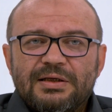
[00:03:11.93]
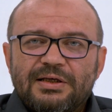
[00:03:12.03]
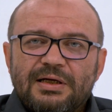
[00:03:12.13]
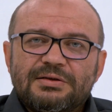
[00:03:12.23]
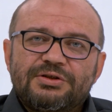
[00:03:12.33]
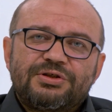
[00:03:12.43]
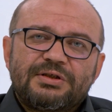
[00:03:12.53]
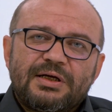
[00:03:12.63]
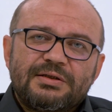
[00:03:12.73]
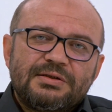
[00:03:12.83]
Yanlış
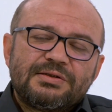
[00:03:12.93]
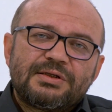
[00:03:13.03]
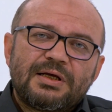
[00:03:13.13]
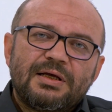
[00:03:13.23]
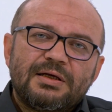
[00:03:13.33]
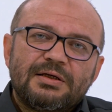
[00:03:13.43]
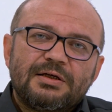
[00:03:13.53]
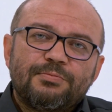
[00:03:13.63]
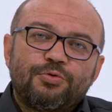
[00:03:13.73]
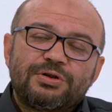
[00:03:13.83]
tren inse
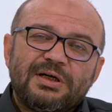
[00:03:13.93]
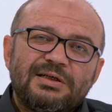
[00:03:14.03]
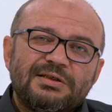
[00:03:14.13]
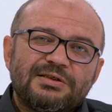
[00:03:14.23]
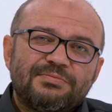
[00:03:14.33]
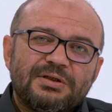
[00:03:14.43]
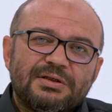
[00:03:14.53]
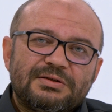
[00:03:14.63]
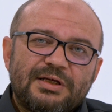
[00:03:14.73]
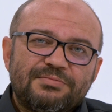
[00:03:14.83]
e, modernizmi
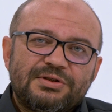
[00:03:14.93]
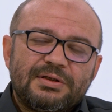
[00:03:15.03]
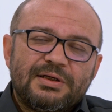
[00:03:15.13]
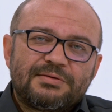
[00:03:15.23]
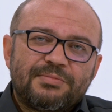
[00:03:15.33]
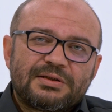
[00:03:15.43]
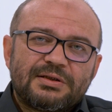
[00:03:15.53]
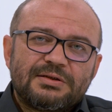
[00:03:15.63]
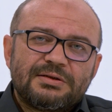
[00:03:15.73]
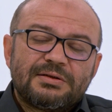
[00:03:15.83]
temsil
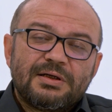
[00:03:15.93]
etmektedir.